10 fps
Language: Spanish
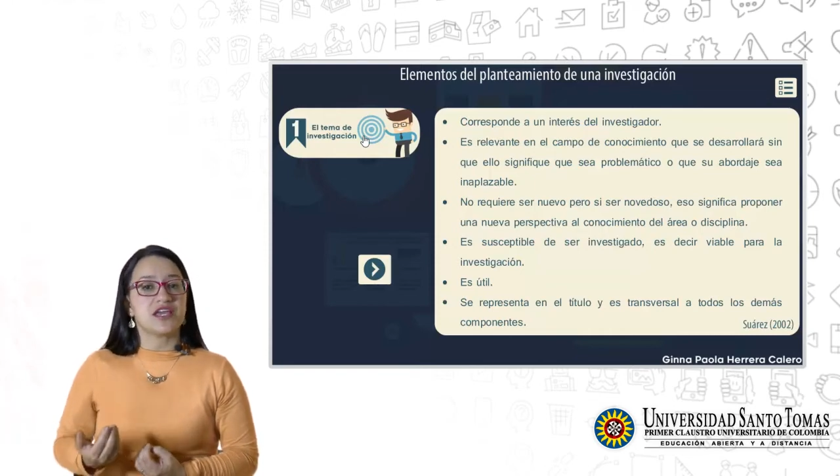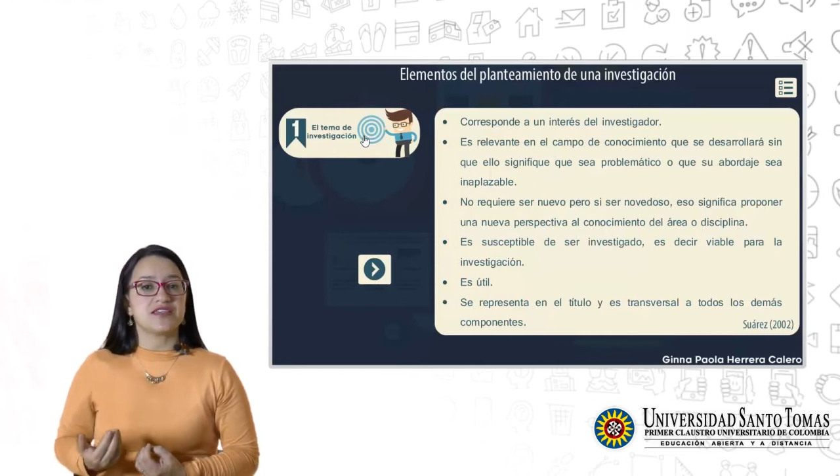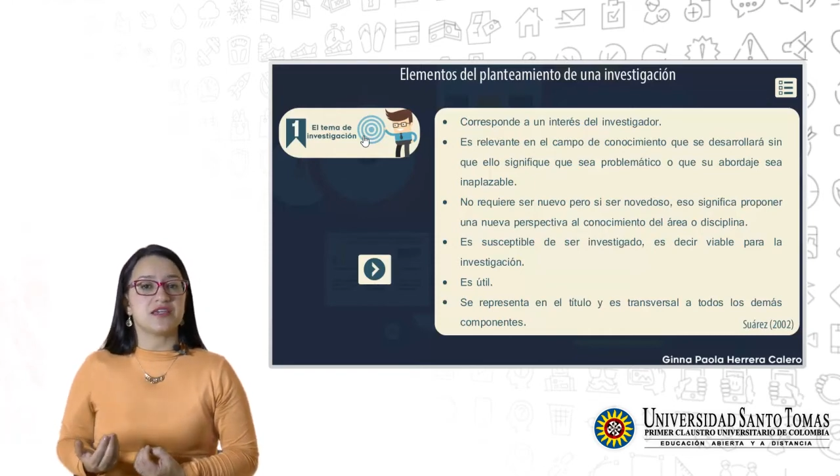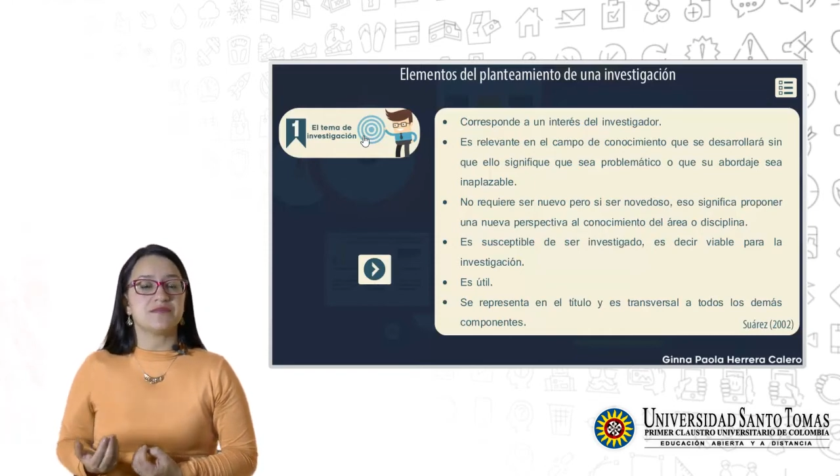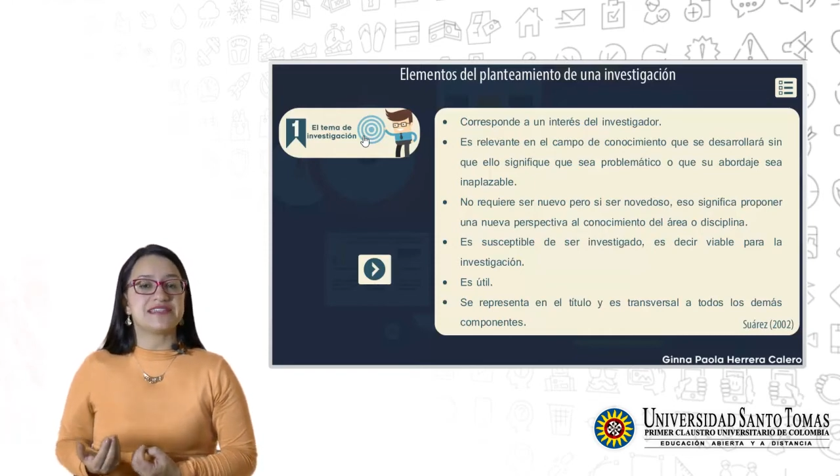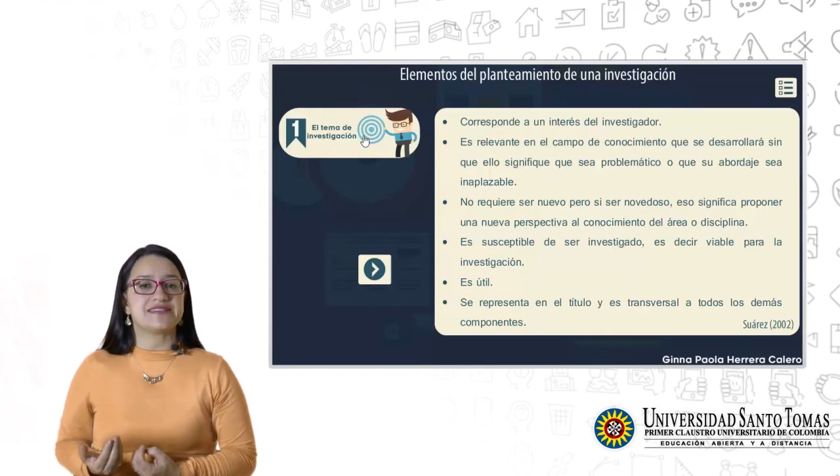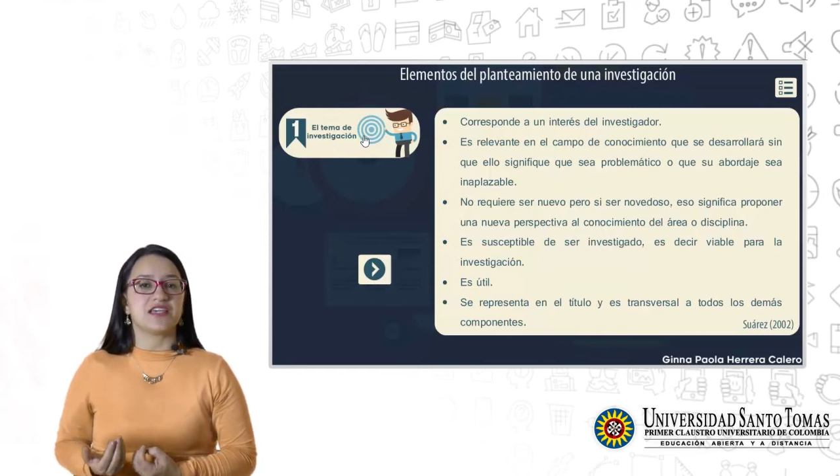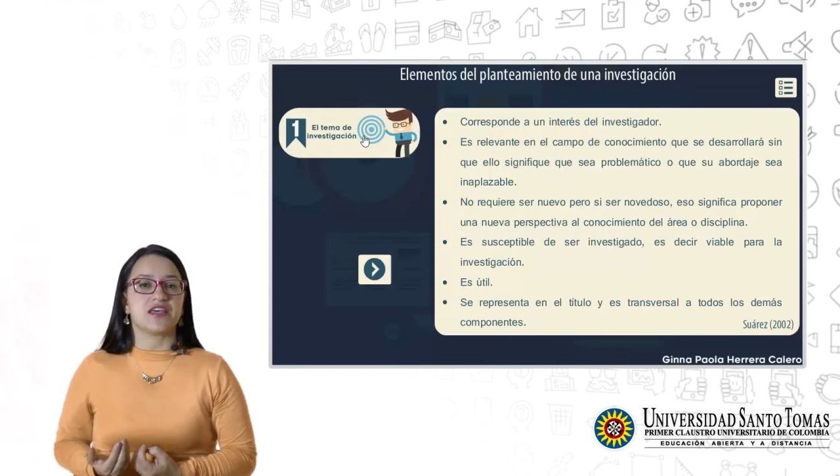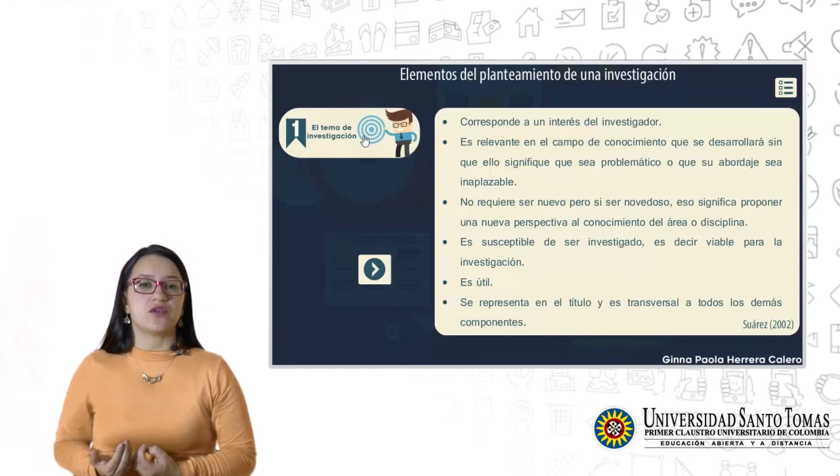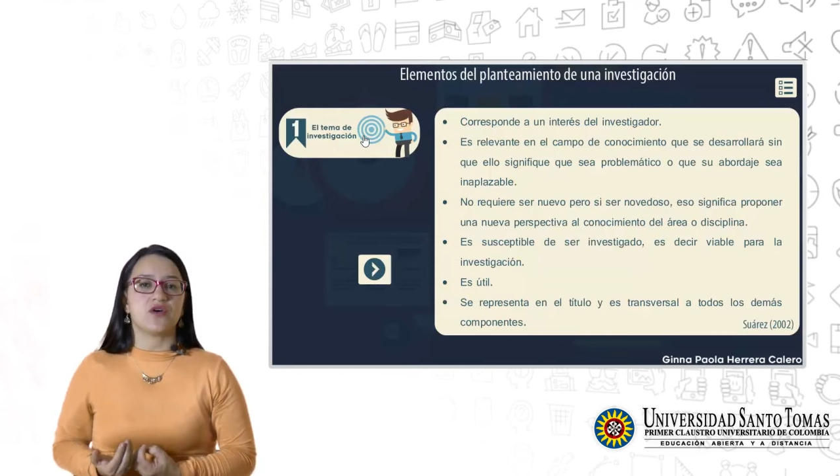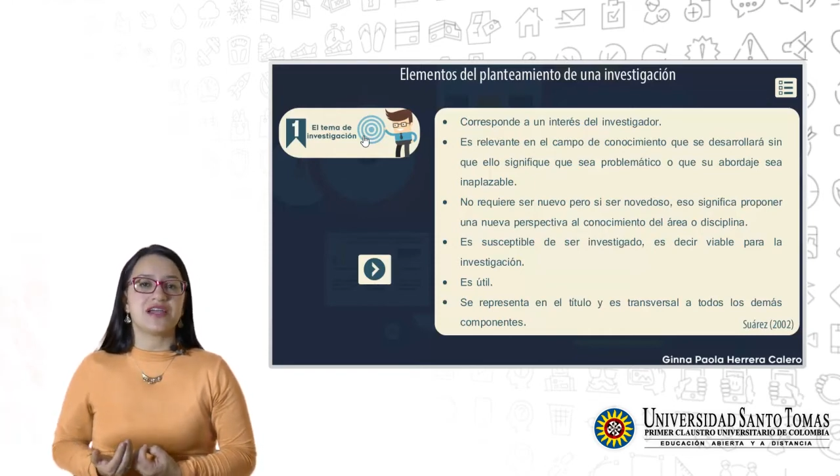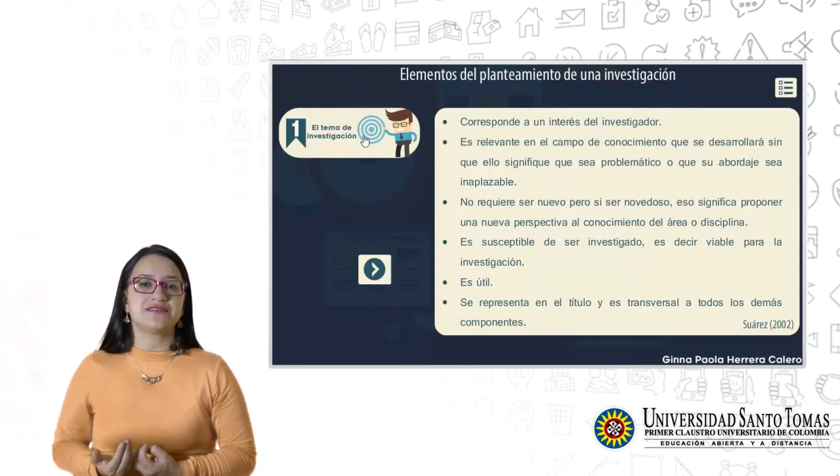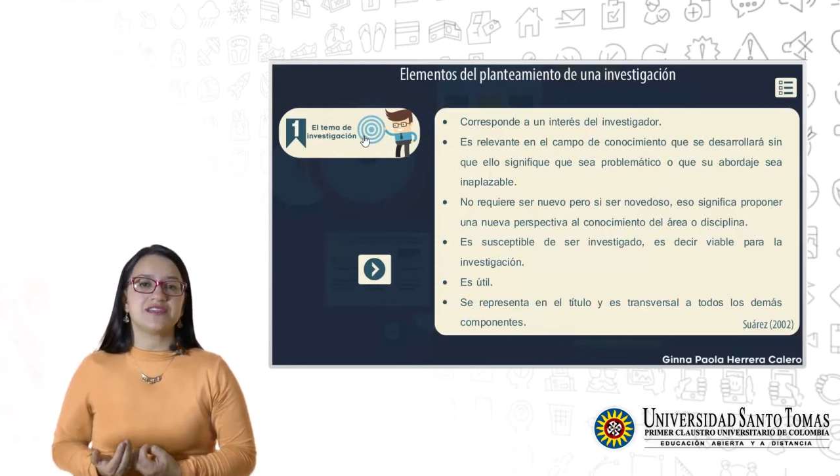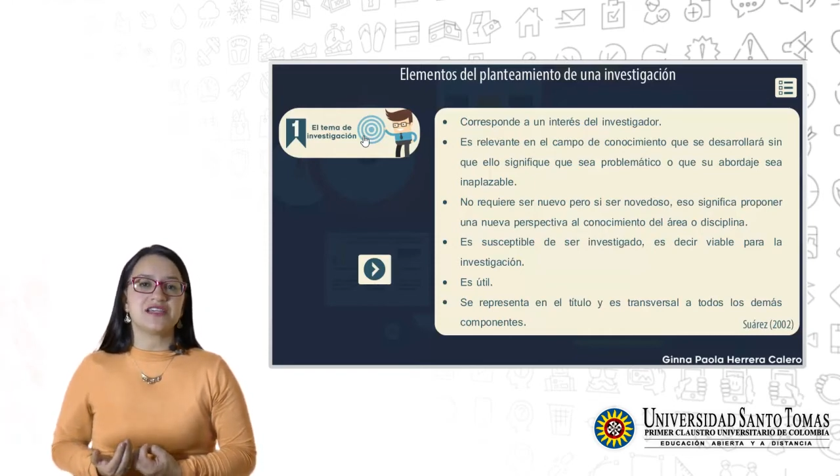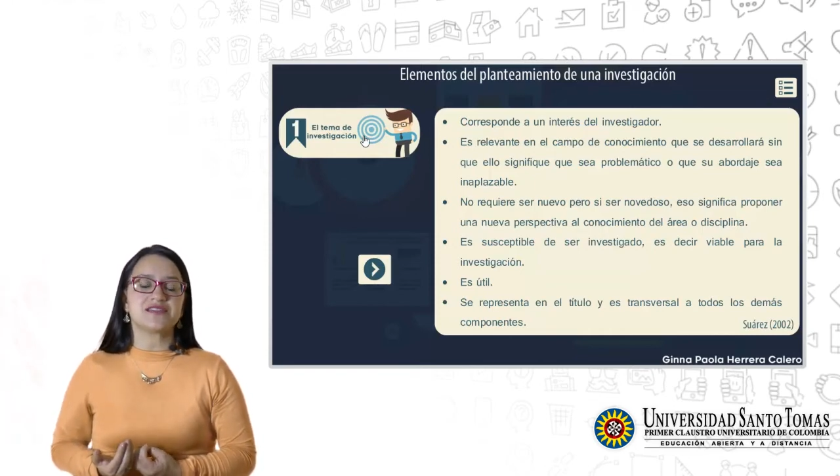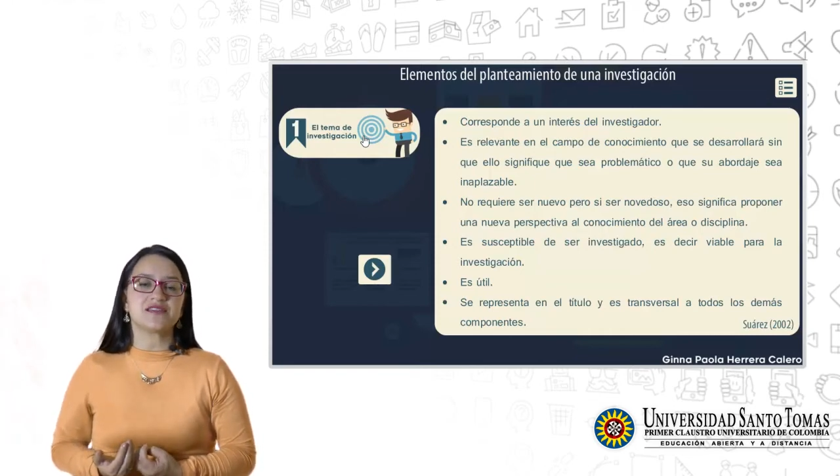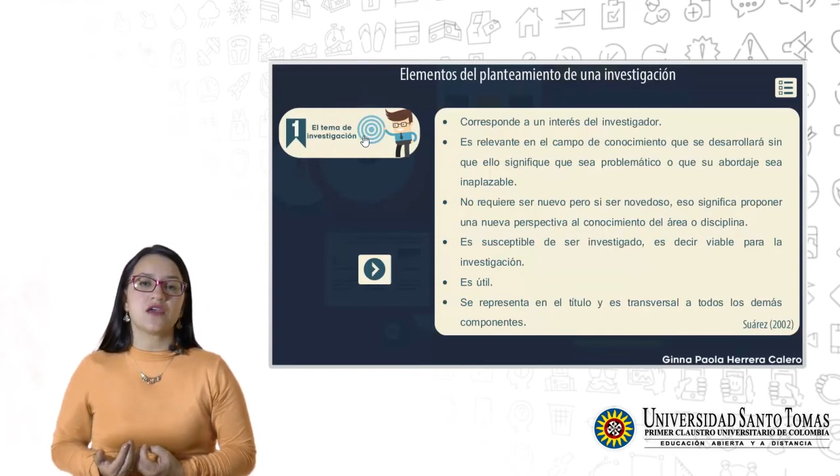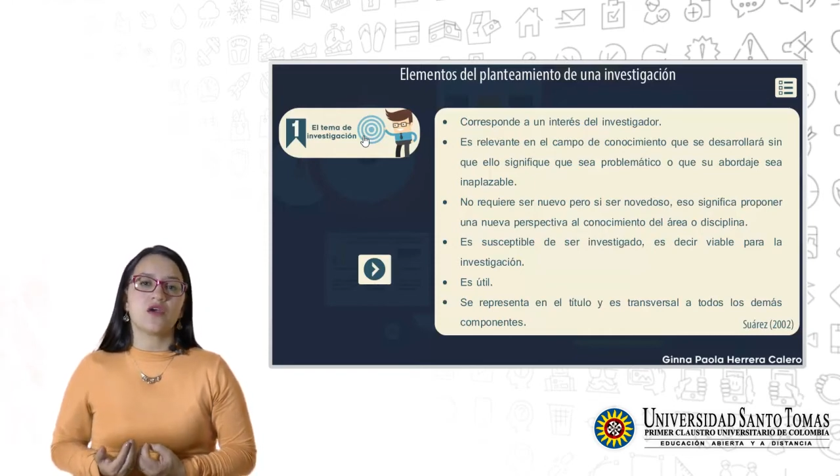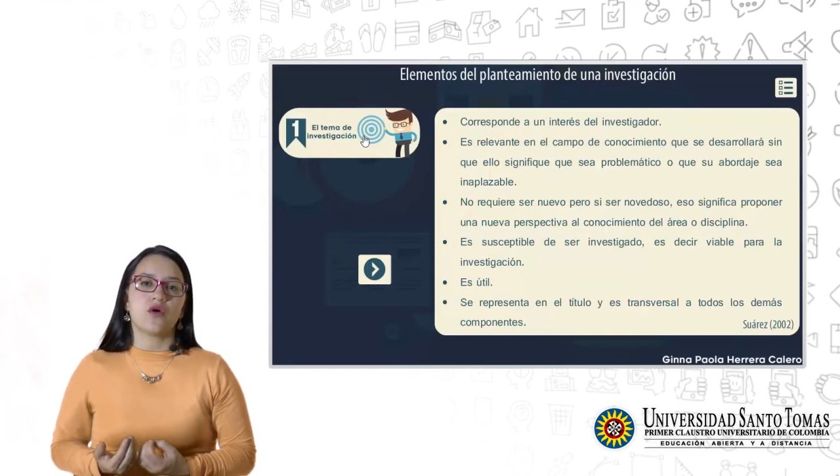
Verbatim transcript: se haya investigado antes